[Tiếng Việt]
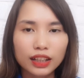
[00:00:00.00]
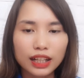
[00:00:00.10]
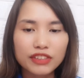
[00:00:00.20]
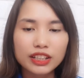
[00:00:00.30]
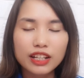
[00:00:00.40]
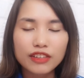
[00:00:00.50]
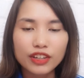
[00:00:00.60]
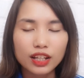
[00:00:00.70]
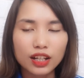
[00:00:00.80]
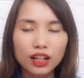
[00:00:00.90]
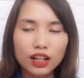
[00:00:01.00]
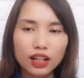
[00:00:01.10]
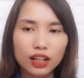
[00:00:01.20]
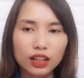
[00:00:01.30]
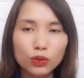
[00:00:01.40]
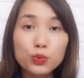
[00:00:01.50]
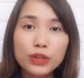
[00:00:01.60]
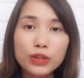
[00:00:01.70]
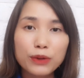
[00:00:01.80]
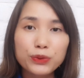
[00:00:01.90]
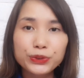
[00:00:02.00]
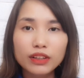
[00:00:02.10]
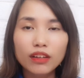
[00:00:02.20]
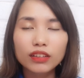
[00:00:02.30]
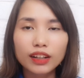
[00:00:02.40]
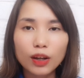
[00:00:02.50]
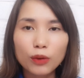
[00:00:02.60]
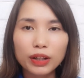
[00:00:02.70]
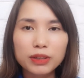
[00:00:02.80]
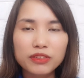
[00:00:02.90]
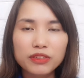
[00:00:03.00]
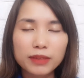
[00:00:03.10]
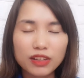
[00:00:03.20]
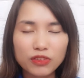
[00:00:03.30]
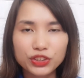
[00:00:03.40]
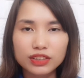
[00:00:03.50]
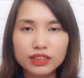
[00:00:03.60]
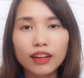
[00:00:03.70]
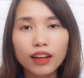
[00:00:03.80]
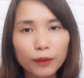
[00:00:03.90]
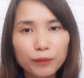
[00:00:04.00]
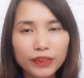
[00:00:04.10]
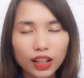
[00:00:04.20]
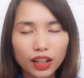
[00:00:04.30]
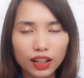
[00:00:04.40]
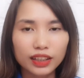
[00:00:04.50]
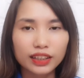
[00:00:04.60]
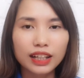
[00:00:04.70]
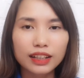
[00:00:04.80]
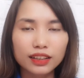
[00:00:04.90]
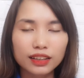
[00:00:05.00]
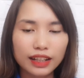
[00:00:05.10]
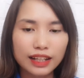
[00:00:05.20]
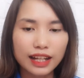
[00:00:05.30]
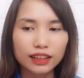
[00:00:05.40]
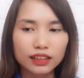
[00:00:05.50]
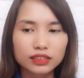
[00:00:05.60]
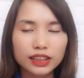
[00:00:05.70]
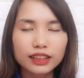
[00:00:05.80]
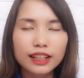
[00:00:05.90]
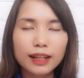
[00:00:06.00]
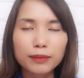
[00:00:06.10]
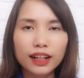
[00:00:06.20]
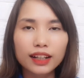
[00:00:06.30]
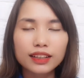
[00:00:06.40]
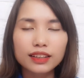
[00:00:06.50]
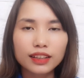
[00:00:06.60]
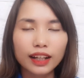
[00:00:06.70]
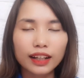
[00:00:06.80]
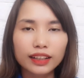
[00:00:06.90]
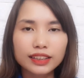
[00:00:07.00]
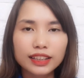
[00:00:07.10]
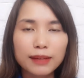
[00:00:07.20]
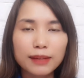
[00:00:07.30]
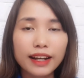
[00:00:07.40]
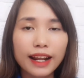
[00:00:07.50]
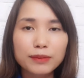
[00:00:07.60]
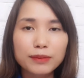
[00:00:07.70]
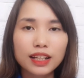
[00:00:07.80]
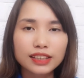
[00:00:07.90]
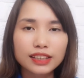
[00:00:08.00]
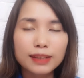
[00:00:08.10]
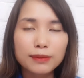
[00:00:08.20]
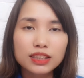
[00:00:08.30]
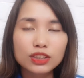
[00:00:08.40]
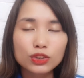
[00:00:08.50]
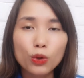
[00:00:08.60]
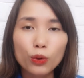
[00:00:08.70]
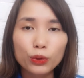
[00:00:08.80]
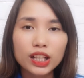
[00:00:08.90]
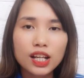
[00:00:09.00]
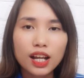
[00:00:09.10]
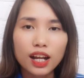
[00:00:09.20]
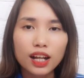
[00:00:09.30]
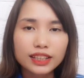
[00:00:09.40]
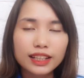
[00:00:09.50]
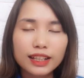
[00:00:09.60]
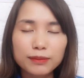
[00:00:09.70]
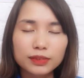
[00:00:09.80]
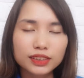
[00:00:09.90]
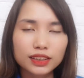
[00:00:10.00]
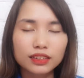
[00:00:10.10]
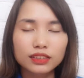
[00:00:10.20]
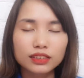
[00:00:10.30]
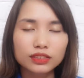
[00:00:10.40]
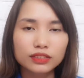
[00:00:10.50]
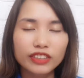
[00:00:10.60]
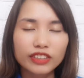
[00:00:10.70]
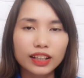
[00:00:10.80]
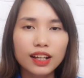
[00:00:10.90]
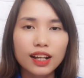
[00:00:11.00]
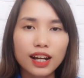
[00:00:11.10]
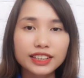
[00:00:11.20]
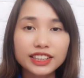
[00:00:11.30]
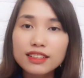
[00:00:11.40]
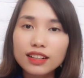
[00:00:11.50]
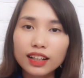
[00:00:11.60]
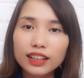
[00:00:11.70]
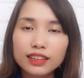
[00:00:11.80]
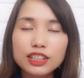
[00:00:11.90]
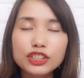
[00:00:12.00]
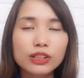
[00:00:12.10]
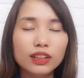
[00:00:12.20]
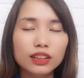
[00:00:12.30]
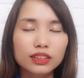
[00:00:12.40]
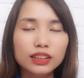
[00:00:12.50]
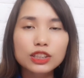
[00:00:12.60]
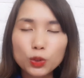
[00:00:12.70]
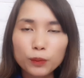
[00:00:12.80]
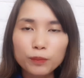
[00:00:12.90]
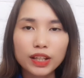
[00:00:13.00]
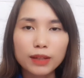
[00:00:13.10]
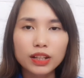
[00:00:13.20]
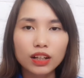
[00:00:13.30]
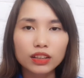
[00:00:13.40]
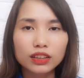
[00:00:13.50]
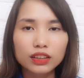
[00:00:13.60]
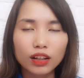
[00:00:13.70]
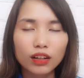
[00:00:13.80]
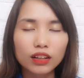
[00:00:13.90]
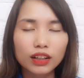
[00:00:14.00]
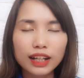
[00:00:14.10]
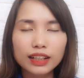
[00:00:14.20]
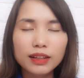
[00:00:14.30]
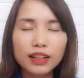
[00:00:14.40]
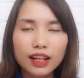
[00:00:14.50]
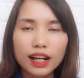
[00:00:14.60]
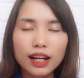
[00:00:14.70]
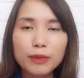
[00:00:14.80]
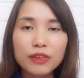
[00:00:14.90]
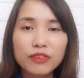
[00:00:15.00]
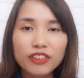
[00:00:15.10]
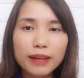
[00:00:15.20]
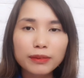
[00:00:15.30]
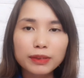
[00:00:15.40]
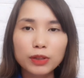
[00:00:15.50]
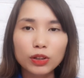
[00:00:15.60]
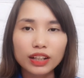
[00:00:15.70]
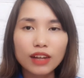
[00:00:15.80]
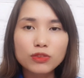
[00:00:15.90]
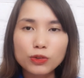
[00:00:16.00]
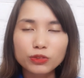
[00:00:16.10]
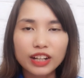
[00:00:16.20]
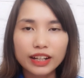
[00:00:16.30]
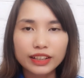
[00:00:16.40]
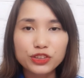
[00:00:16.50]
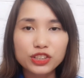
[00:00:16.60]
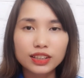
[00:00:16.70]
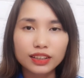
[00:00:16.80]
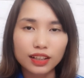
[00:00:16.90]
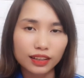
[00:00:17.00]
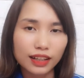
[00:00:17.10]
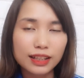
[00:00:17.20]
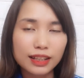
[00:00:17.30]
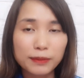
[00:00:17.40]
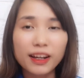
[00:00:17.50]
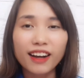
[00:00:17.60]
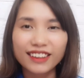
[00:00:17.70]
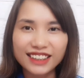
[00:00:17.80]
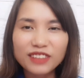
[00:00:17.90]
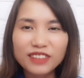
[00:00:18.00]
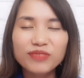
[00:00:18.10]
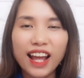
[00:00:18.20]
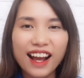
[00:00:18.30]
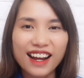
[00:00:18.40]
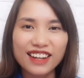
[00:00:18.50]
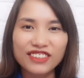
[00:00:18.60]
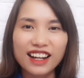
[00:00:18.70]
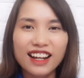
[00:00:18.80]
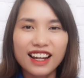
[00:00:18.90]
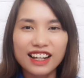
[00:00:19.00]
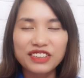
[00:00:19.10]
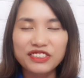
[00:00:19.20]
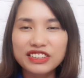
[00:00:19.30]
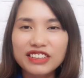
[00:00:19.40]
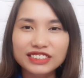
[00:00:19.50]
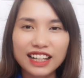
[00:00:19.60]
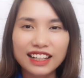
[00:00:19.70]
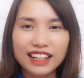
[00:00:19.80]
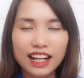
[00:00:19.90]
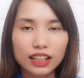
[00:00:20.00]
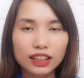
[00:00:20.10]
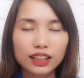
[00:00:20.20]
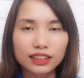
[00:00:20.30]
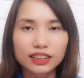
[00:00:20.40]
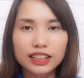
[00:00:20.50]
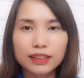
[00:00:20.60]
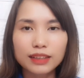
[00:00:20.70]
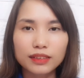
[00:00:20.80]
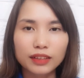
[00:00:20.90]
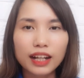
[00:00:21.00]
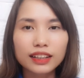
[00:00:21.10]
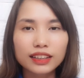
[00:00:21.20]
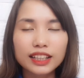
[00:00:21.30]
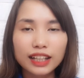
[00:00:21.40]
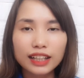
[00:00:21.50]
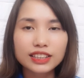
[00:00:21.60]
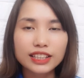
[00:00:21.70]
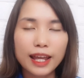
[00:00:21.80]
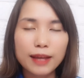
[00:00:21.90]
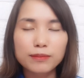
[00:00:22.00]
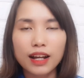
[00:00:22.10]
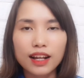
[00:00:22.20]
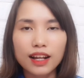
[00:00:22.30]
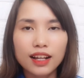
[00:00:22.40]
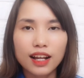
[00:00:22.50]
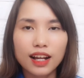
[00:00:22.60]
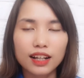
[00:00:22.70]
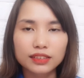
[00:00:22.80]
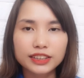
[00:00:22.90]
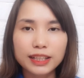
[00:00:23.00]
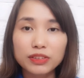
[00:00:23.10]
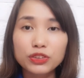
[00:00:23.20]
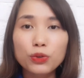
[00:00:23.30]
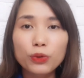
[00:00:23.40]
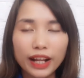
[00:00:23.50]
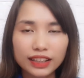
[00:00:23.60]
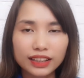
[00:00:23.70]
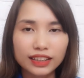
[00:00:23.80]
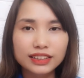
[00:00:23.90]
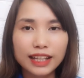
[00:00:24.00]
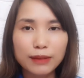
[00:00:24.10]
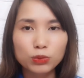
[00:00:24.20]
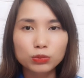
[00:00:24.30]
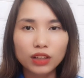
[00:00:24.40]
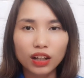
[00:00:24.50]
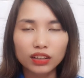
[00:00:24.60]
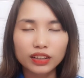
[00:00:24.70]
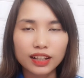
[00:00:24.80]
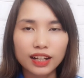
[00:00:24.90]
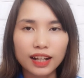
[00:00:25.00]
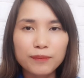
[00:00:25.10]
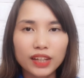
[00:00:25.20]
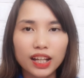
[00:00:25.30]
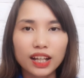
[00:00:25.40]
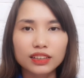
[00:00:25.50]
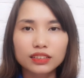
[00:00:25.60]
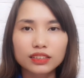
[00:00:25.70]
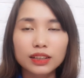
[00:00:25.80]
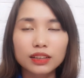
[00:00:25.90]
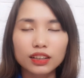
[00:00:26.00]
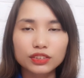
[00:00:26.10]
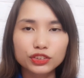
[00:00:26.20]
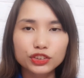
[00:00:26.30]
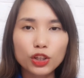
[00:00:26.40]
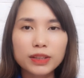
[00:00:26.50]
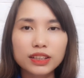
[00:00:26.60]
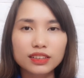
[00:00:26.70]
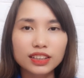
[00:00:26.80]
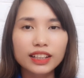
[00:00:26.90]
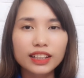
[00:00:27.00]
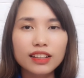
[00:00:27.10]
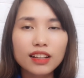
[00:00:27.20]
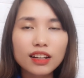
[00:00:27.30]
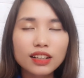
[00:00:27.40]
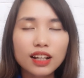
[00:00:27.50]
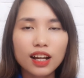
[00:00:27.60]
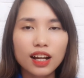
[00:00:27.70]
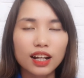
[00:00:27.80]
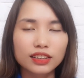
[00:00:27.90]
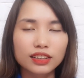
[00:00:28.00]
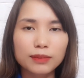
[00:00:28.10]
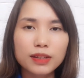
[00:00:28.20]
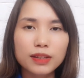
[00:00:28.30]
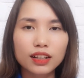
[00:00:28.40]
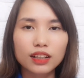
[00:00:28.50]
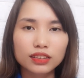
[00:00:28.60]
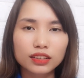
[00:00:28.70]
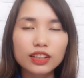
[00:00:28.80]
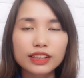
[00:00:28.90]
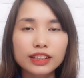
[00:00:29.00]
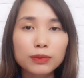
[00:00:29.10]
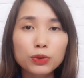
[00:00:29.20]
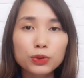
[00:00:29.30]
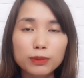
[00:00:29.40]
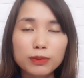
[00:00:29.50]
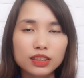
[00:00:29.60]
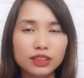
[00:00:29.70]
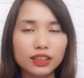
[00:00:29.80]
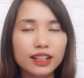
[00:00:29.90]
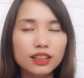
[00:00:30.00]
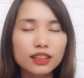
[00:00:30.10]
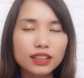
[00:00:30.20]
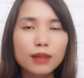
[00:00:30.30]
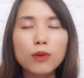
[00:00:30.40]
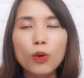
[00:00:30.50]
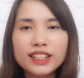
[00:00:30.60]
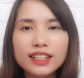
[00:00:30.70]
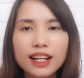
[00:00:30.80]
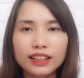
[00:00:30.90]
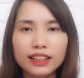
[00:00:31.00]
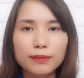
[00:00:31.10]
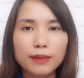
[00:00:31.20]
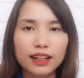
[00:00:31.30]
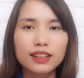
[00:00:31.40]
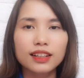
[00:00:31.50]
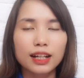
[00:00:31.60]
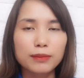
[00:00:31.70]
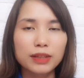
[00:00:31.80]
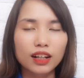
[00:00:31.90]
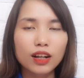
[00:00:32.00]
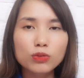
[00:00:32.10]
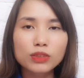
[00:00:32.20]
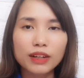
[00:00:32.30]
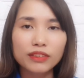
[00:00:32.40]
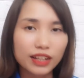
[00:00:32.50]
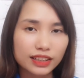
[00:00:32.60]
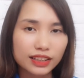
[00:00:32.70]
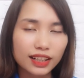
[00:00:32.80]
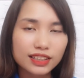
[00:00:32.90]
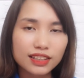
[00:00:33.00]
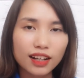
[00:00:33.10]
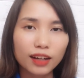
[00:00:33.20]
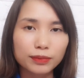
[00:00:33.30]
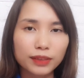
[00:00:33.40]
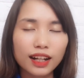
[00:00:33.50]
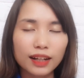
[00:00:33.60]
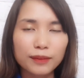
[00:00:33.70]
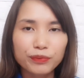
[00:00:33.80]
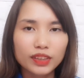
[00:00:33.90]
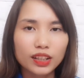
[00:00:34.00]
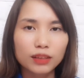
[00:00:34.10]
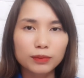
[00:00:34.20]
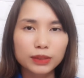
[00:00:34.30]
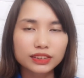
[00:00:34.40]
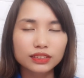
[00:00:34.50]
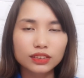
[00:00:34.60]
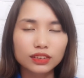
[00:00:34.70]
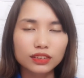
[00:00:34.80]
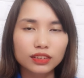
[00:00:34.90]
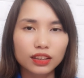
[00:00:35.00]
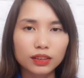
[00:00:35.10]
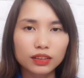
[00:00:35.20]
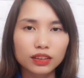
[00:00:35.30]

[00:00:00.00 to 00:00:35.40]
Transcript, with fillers: các vấn đề về à, u nang u sơ gì không hay có bị viêm tắc vòi trứng gì không Đấy, hay hay là xét nghiệm các cái các cái xét nghiệm ở nam như là xét nghiệm tinh dịch đồ này à, xét nghiệm à, về à, chất lượng cái tinh trình à, tinh trùng để mình có có các cái à, biện pháp để mình có thể khắc phục và điều trị à, can thiệp kịp thời nhé à, và hiểu hy vọng rằng là à, khi à, các khi các chị em mà à, xem được video này thì các chị em cũng có thể là à, nhận à, cho mình được những cái kiến thức à, nhận biết à, có thể tiếp thu cho mình những cái kiến thức rất là bổ ích để mà à, mình không gặp phải những cái trường hợp đó là à, mình à,